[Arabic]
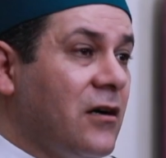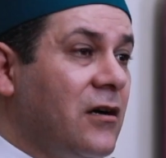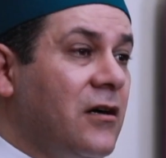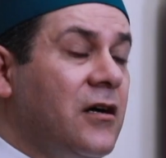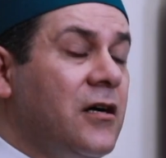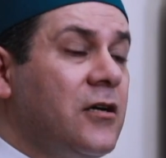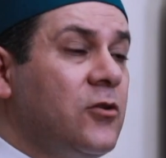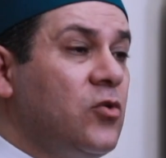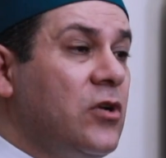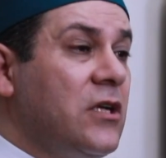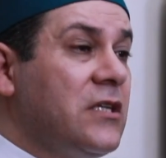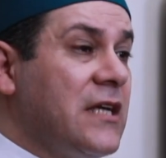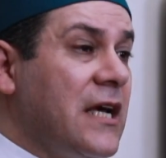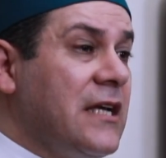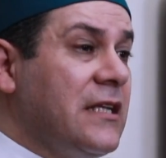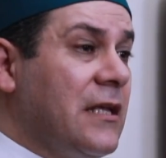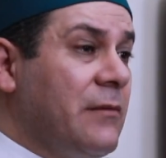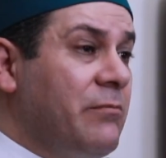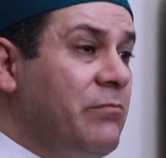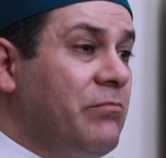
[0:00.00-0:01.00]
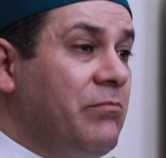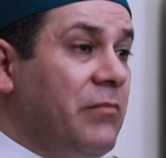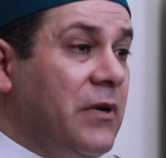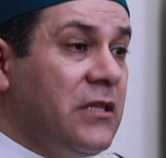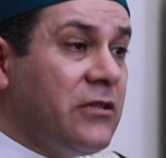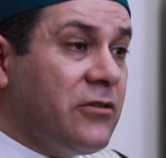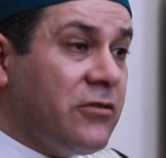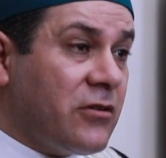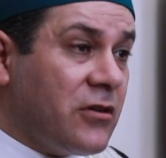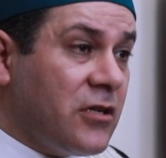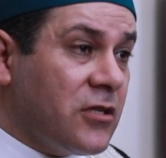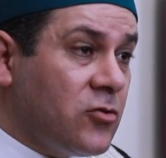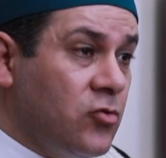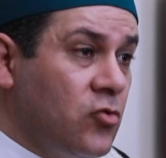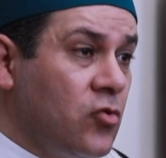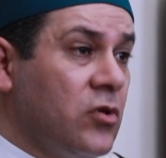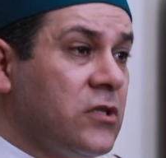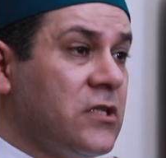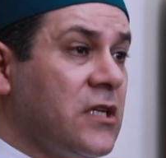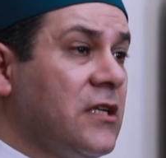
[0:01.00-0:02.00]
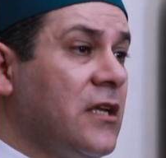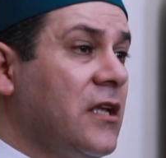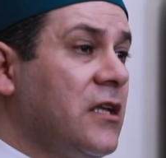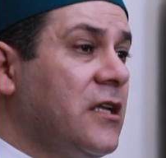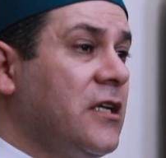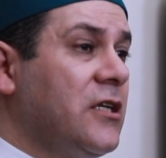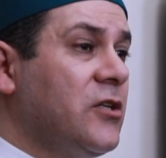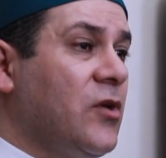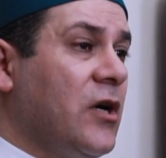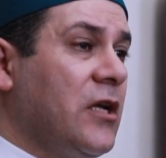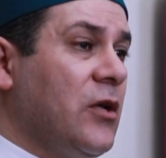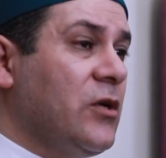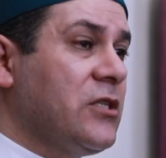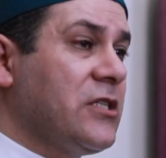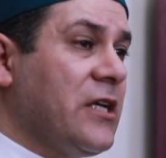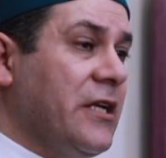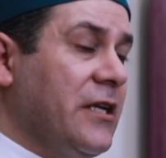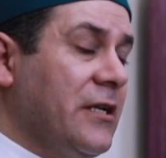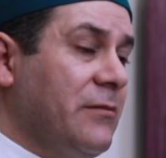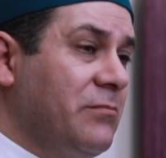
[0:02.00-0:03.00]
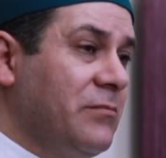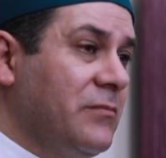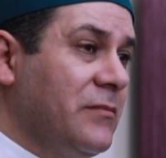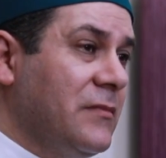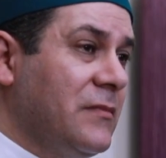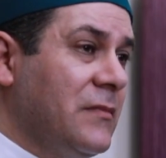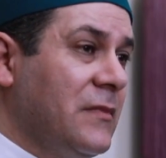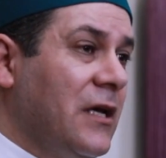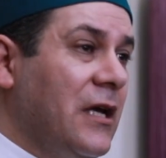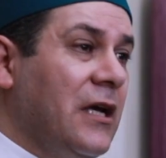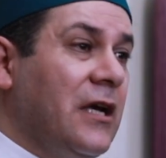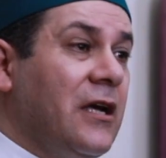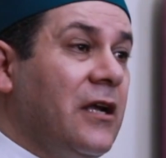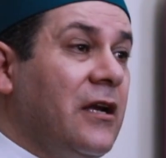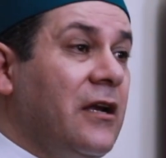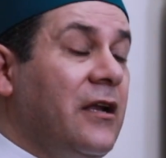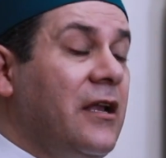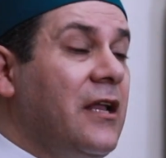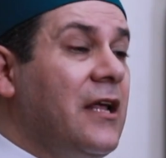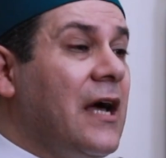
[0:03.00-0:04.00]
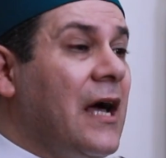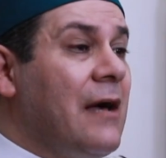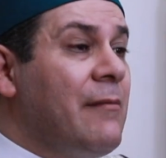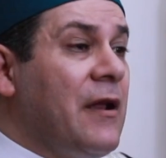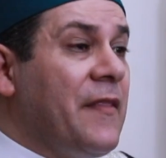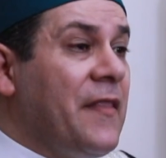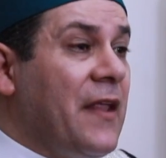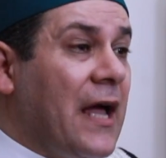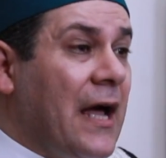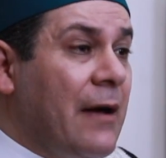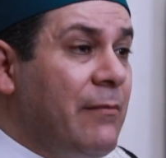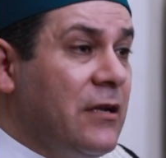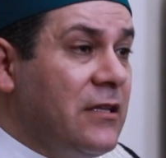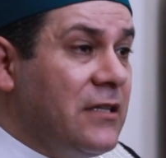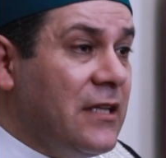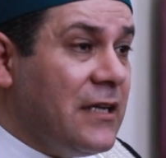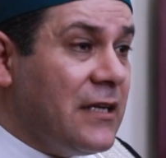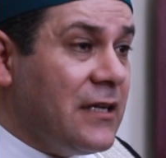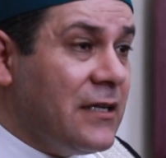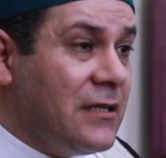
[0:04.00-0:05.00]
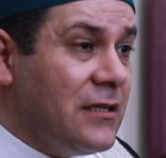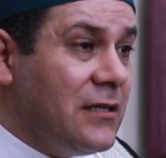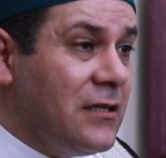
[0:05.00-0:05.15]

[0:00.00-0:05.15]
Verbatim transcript: قالوا لزينب بنت الرسول صلى الله عليه وسلم ليه عملت الحبل ده